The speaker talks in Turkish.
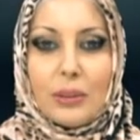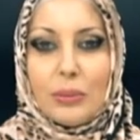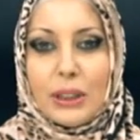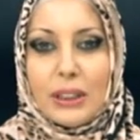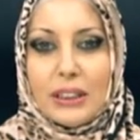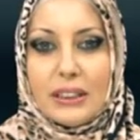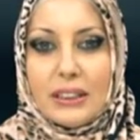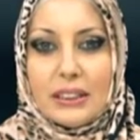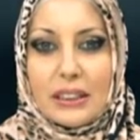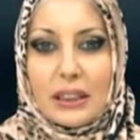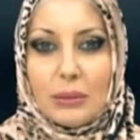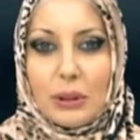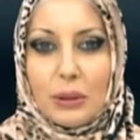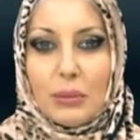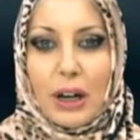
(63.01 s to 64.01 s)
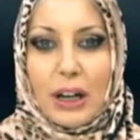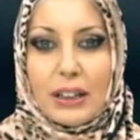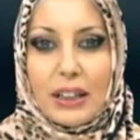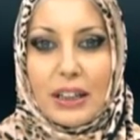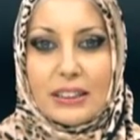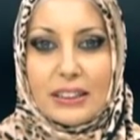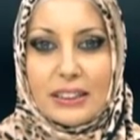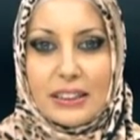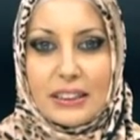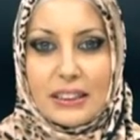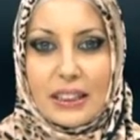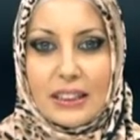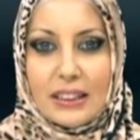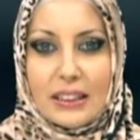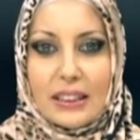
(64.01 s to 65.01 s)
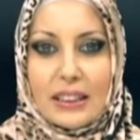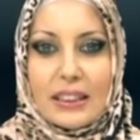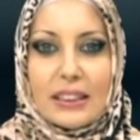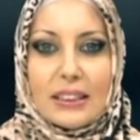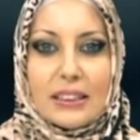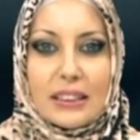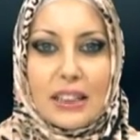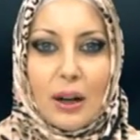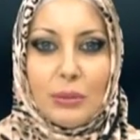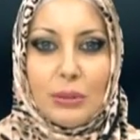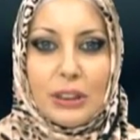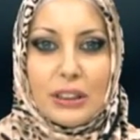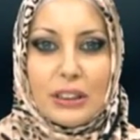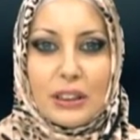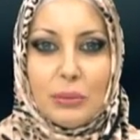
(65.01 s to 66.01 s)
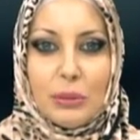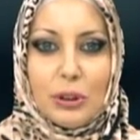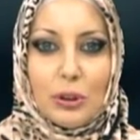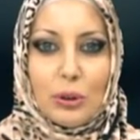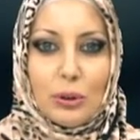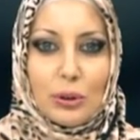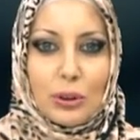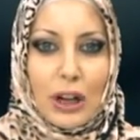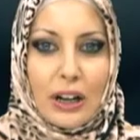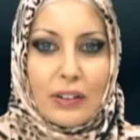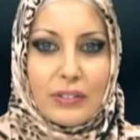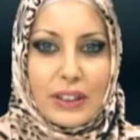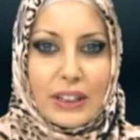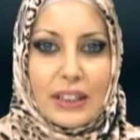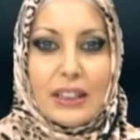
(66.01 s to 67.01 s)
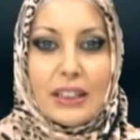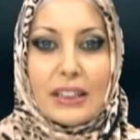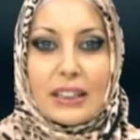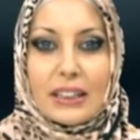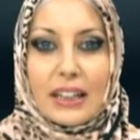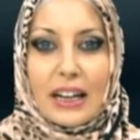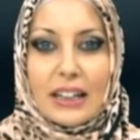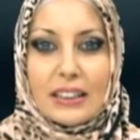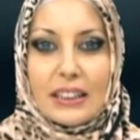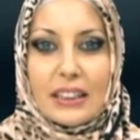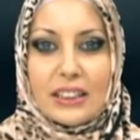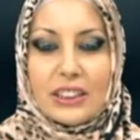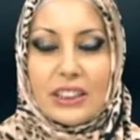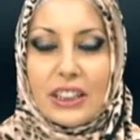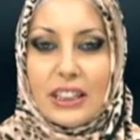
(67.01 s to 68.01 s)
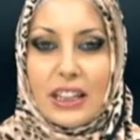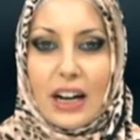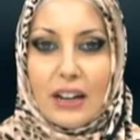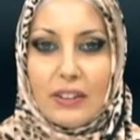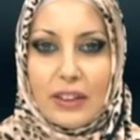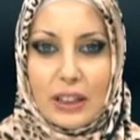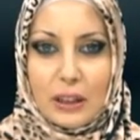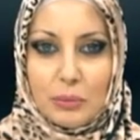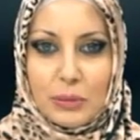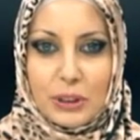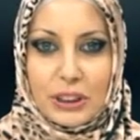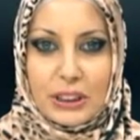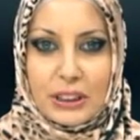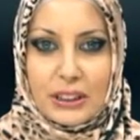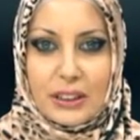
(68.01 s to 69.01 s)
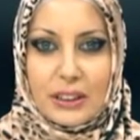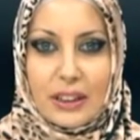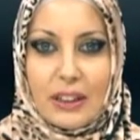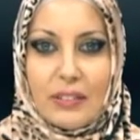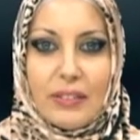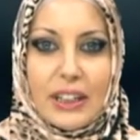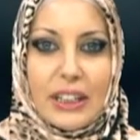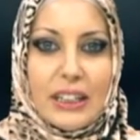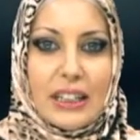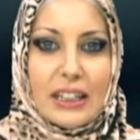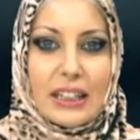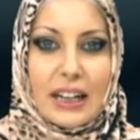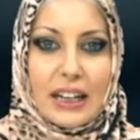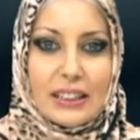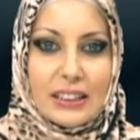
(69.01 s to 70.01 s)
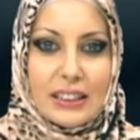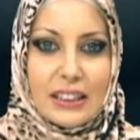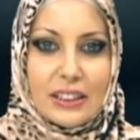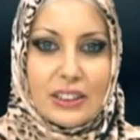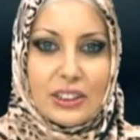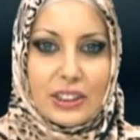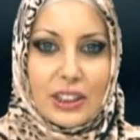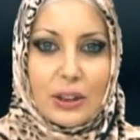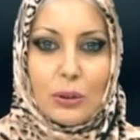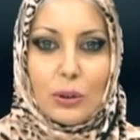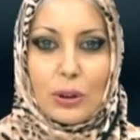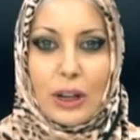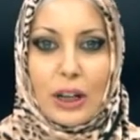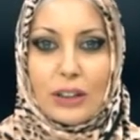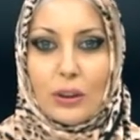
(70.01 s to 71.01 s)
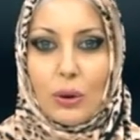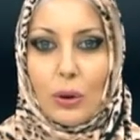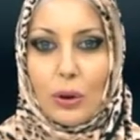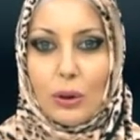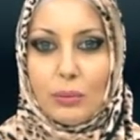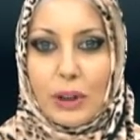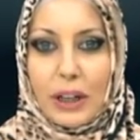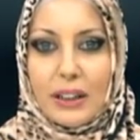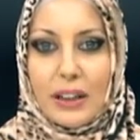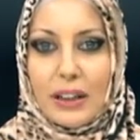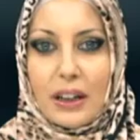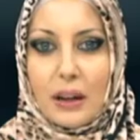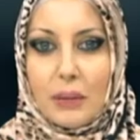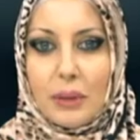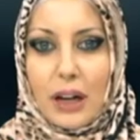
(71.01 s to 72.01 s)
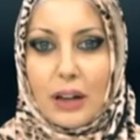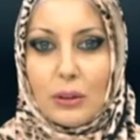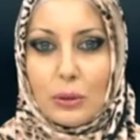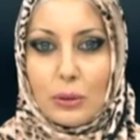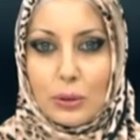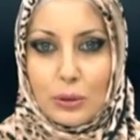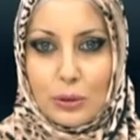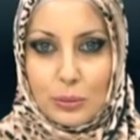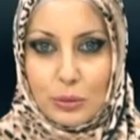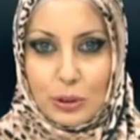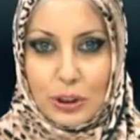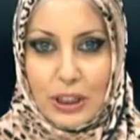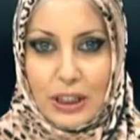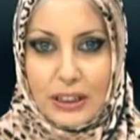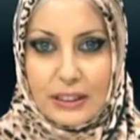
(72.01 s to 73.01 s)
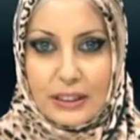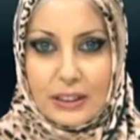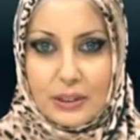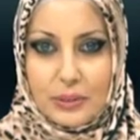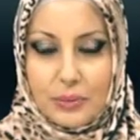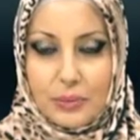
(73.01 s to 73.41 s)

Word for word: Bildiğiniz gibi bağnaz zihniyet İslam dinine birçok hurafeyi kendilerince ilave etmiştir ve yine kendilerince Kur'an'da olmayan haramlar uydurmuşlardır.